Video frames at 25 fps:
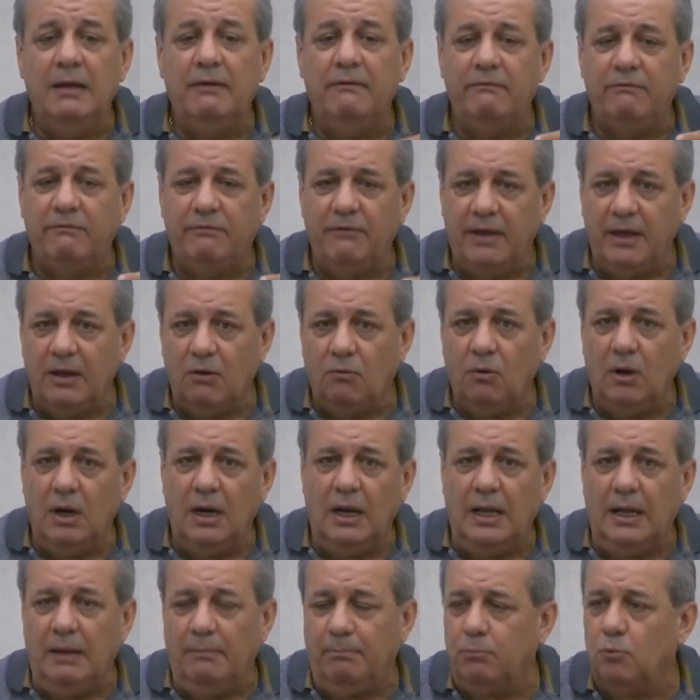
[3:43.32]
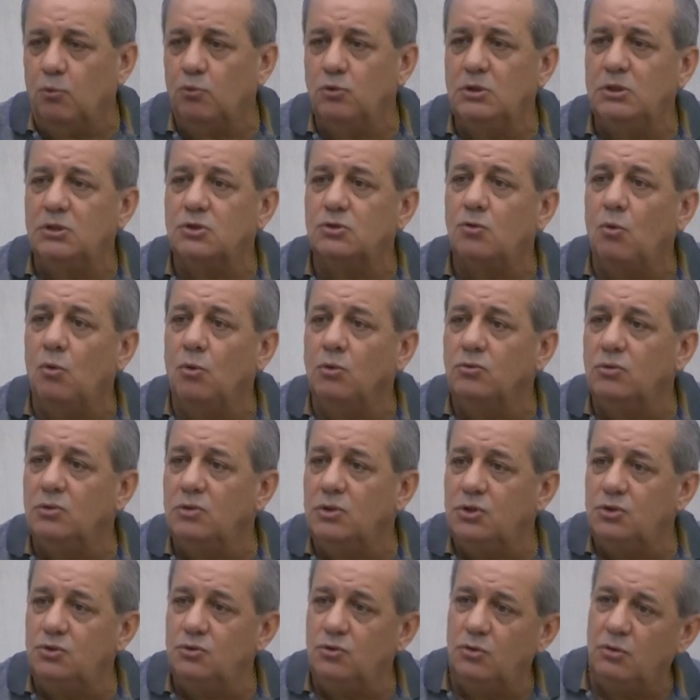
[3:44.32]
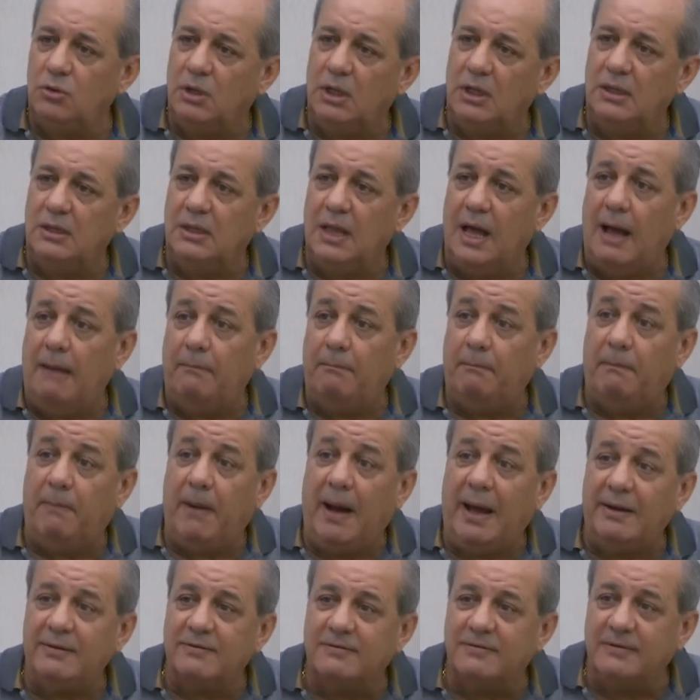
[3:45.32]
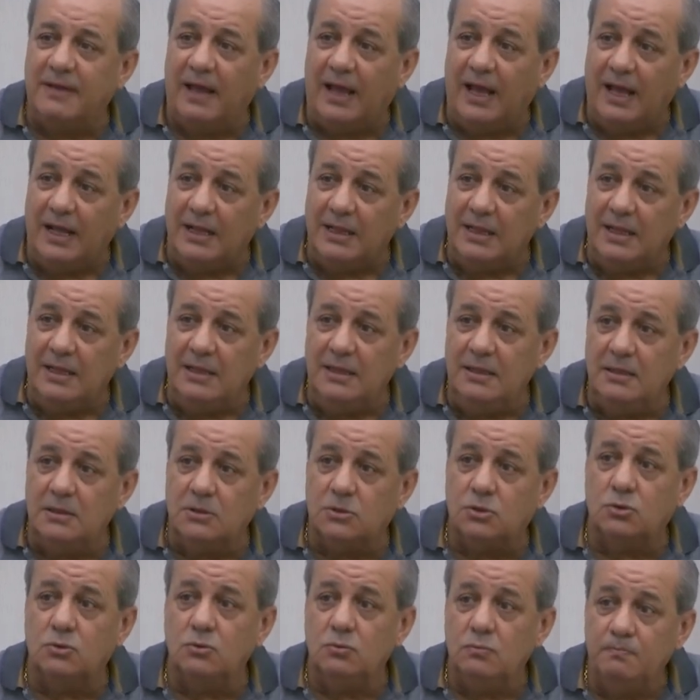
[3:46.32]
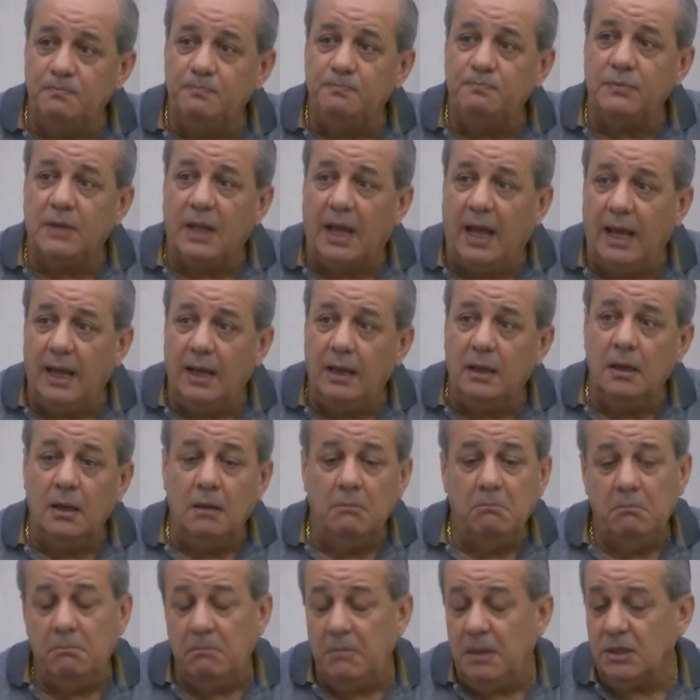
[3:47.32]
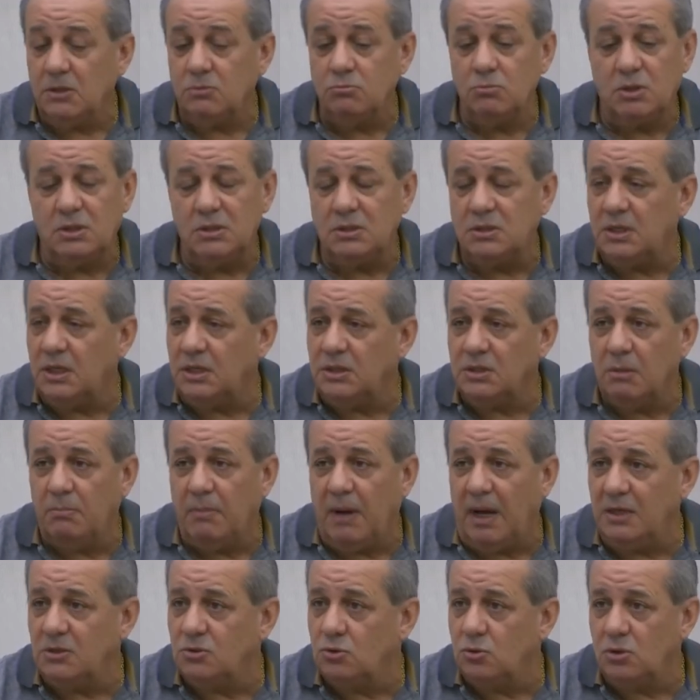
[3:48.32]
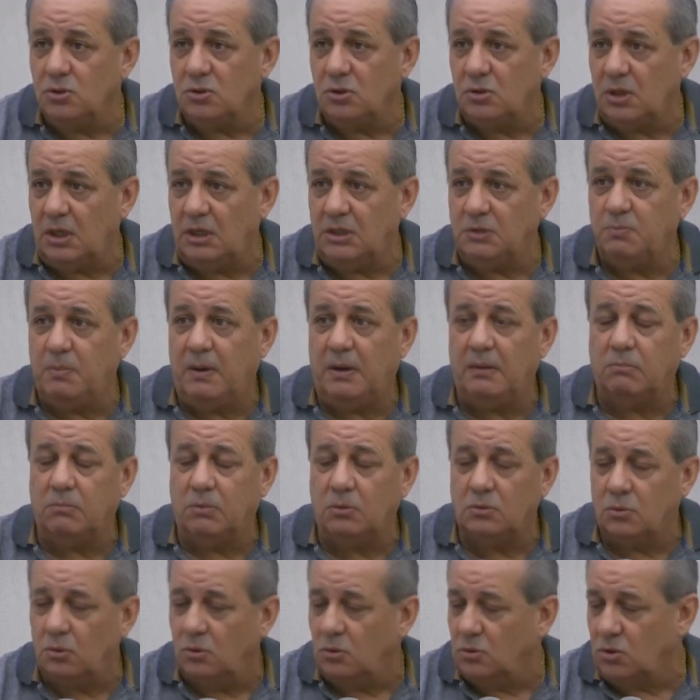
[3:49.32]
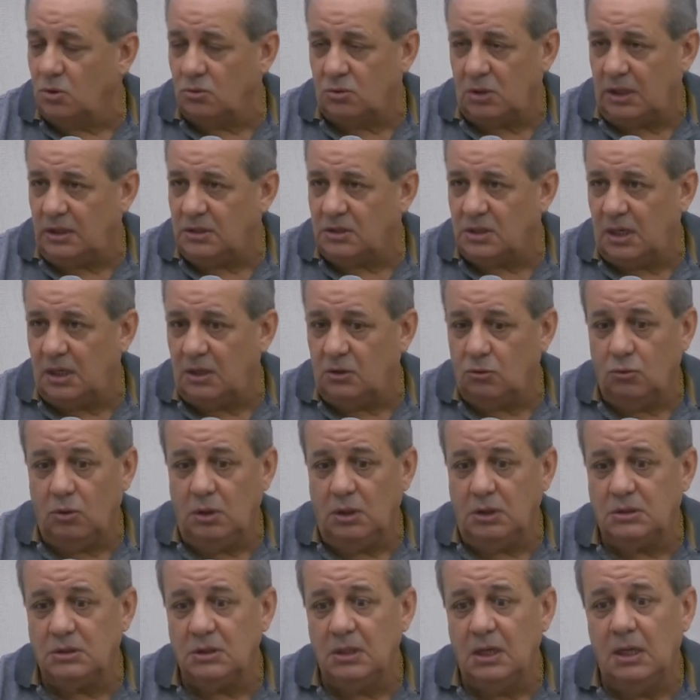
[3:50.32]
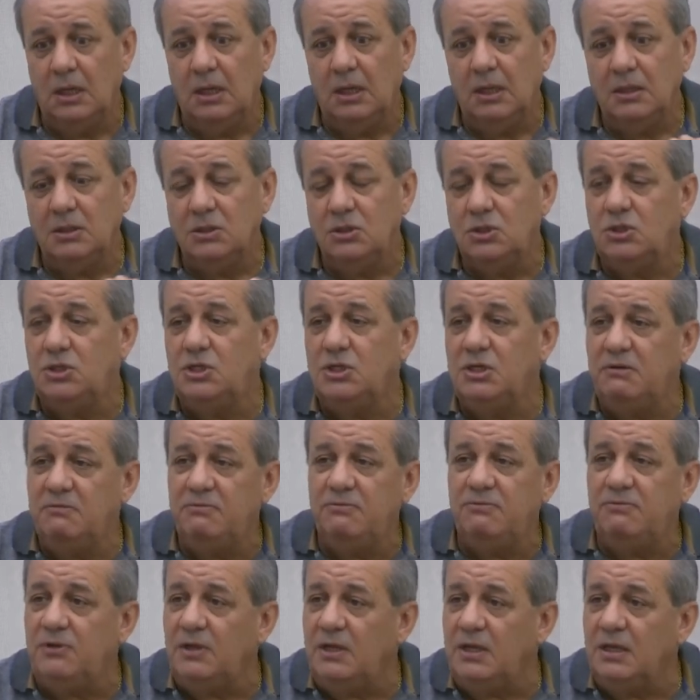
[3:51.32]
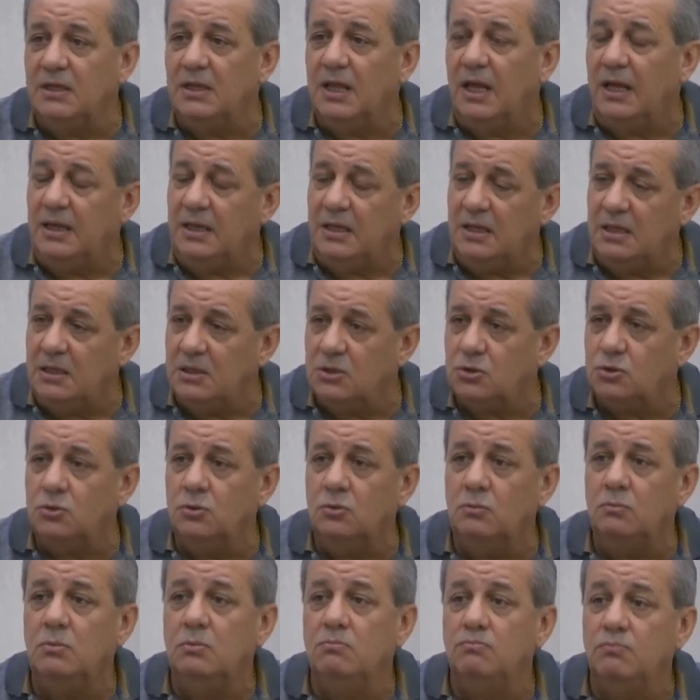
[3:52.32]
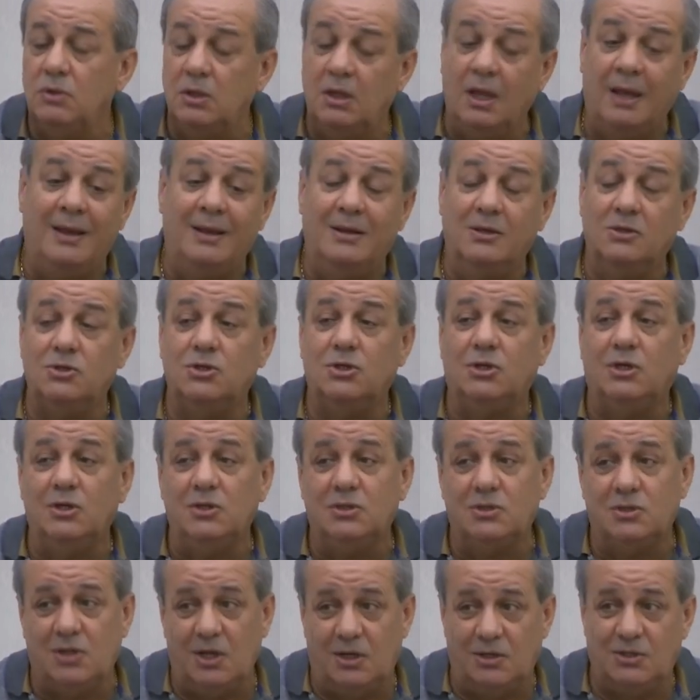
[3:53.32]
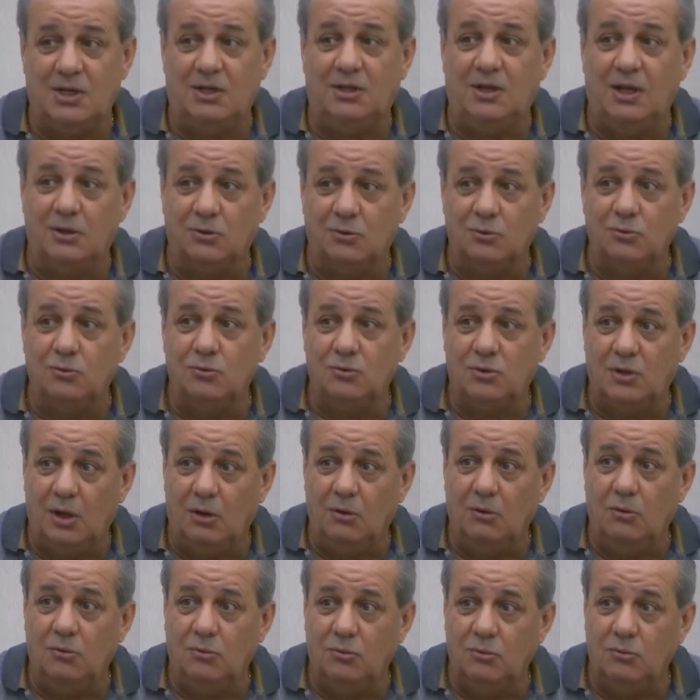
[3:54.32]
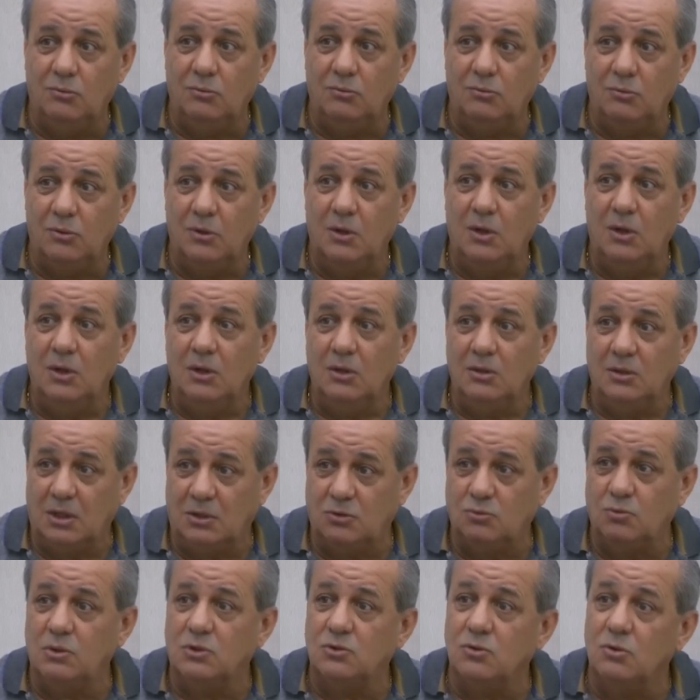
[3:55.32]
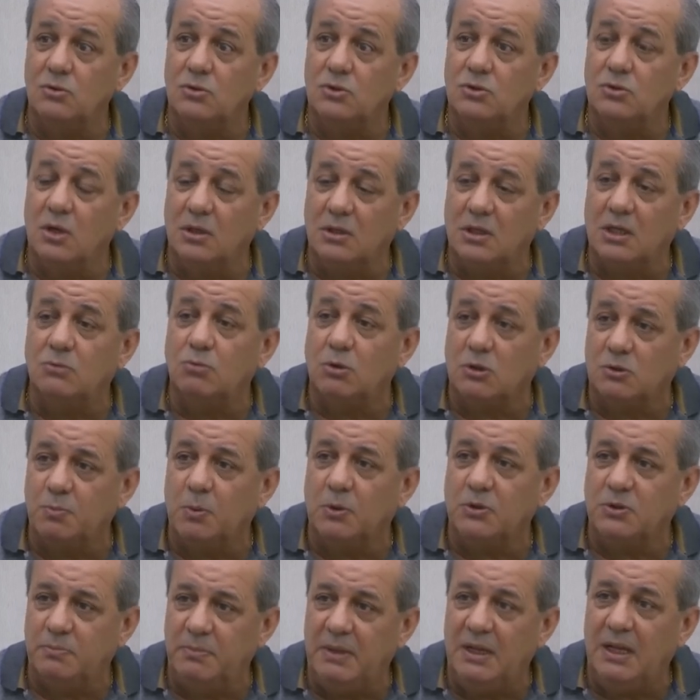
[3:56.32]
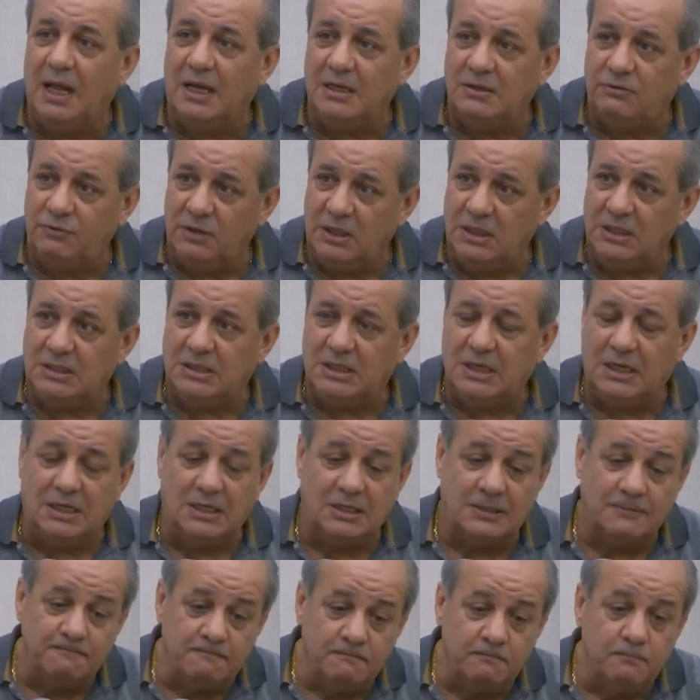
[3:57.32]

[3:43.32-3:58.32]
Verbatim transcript: vê qual é o desconto de juro que ele dá, parcela isso né? Mesmo que seja mais dois ou três, dois ou três credores, divida isso desde que esteja dentro do teu das tuas condições, das tuas possibilidades financeiras.